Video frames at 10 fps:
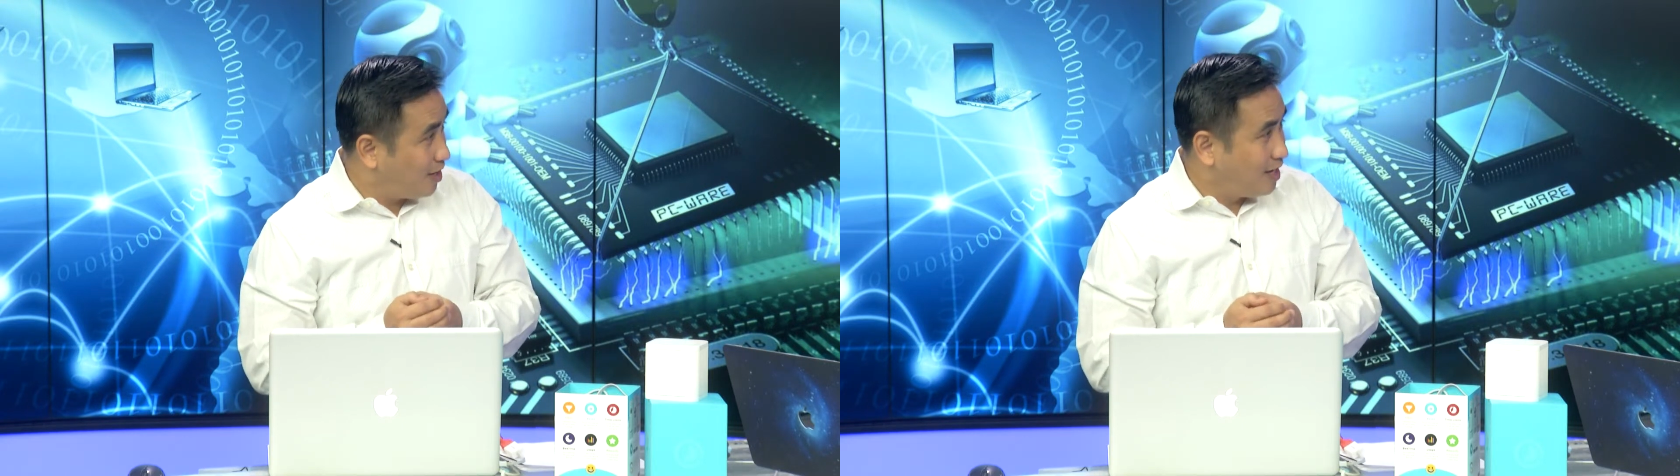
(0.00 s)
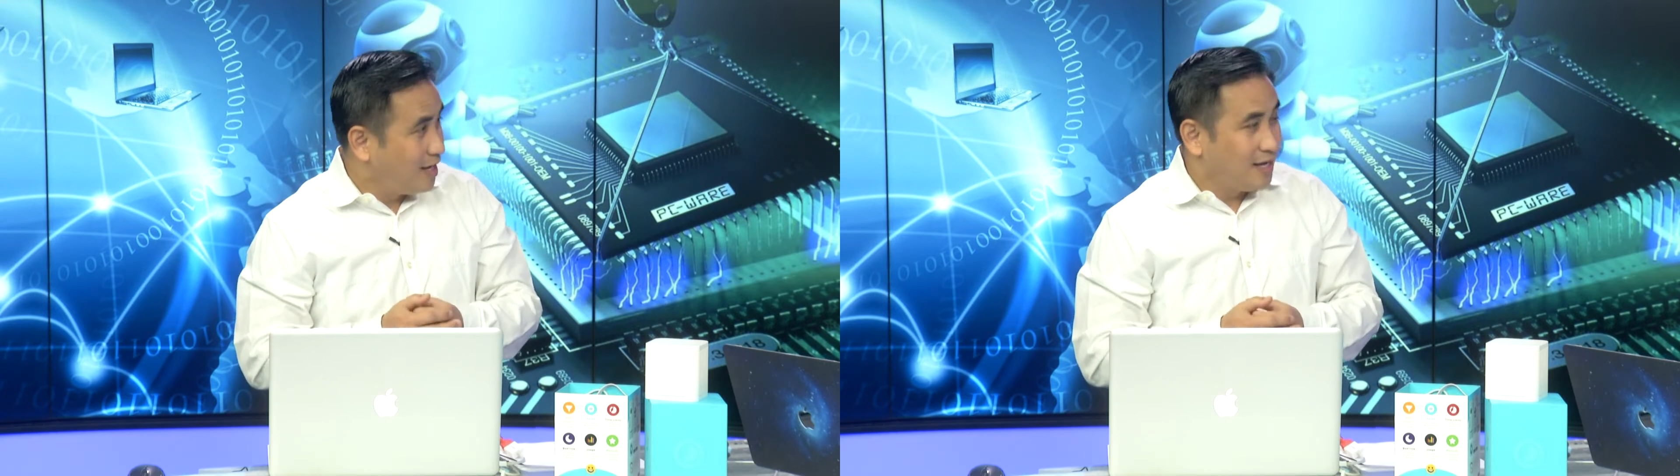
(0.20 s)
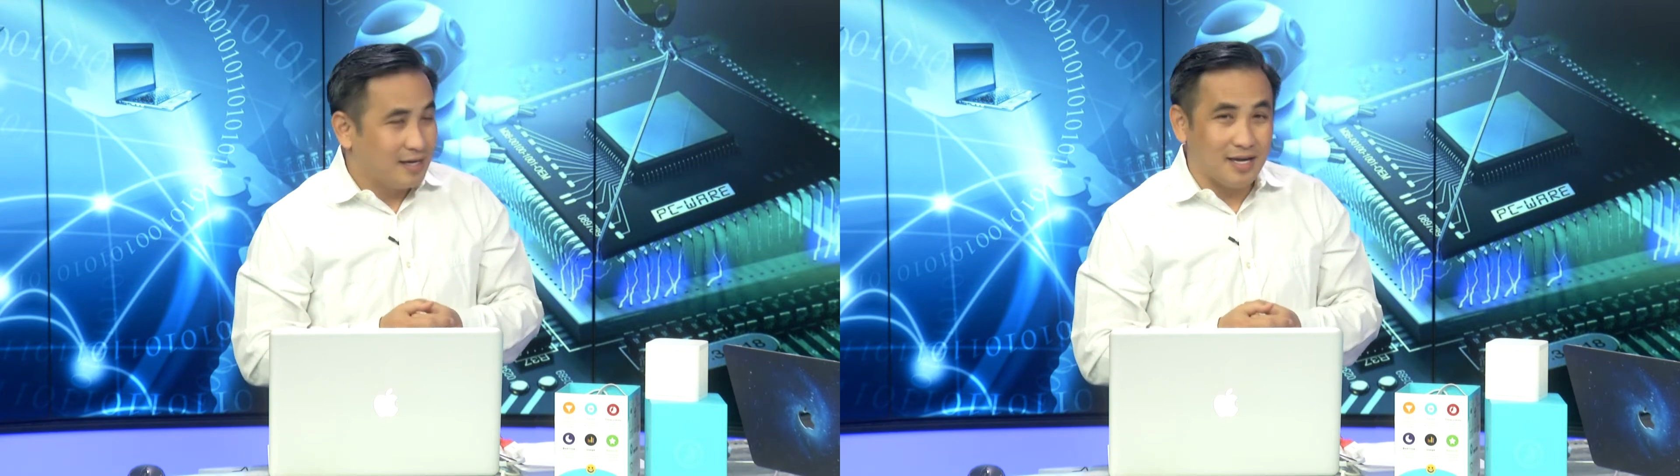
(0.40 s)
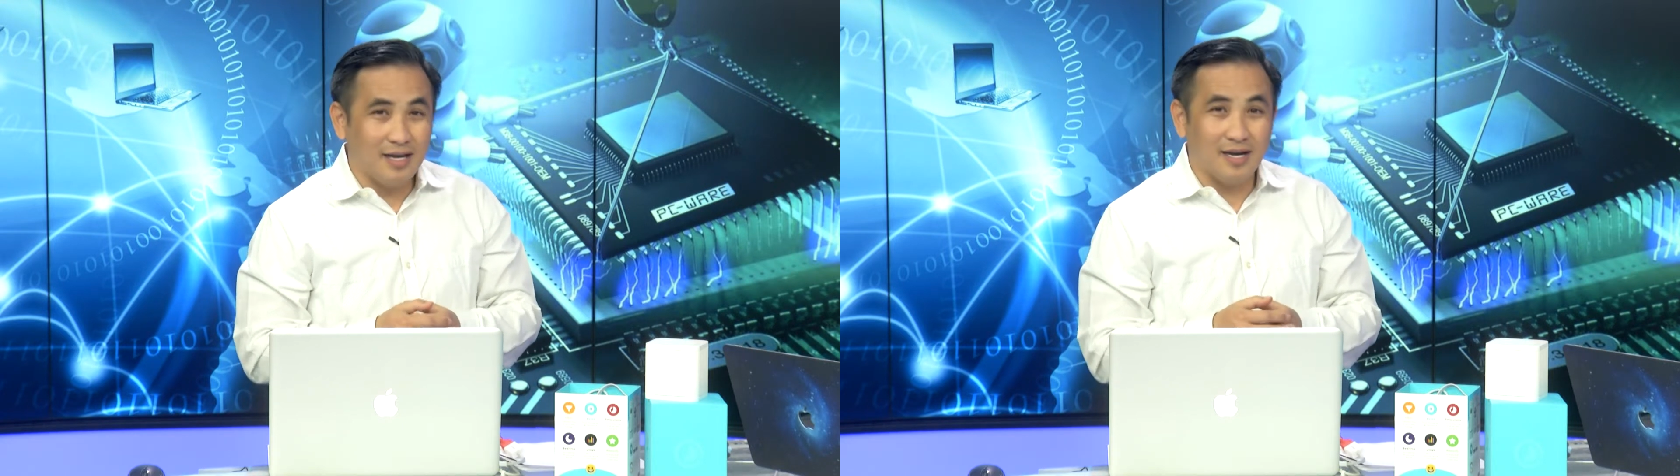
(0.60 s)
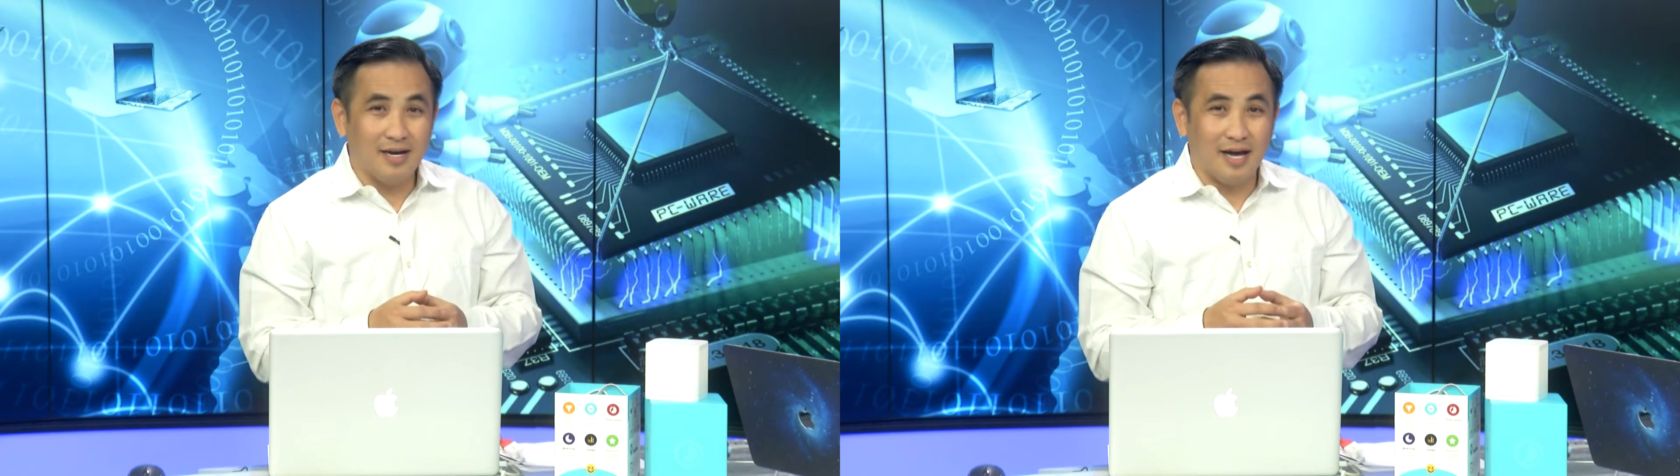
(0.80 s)
Dạ vâng. Cái
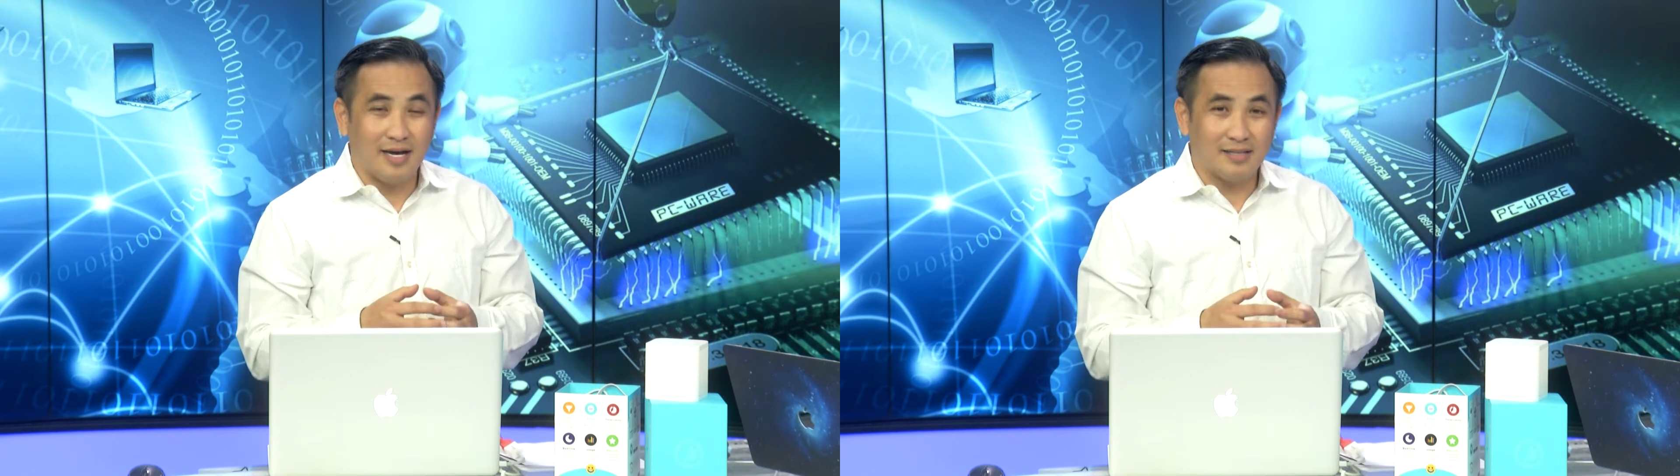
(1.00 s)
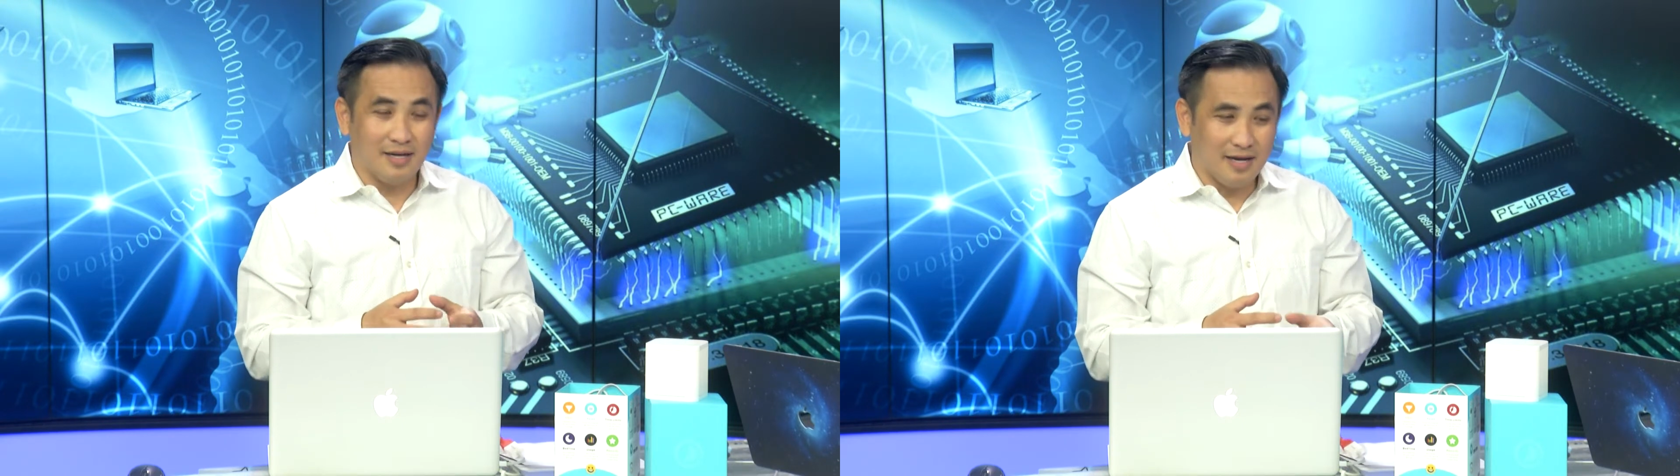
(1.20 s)
nghĩa là tất